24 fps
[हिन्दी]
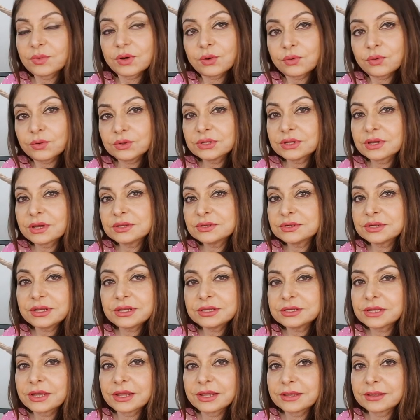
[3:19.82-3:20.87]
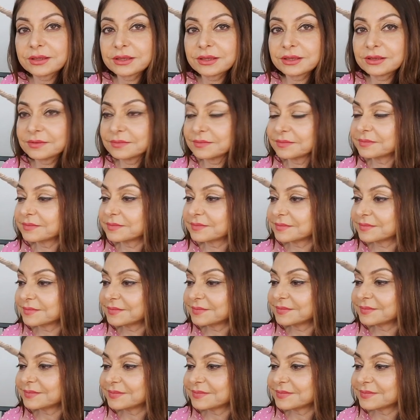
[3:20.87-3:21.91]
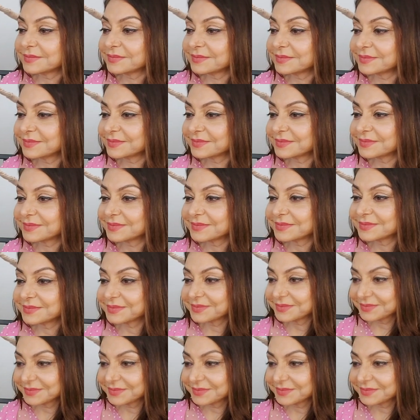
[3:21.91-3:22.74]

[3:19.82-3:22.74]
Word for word: खुद घर चले जाएंगी मैं तो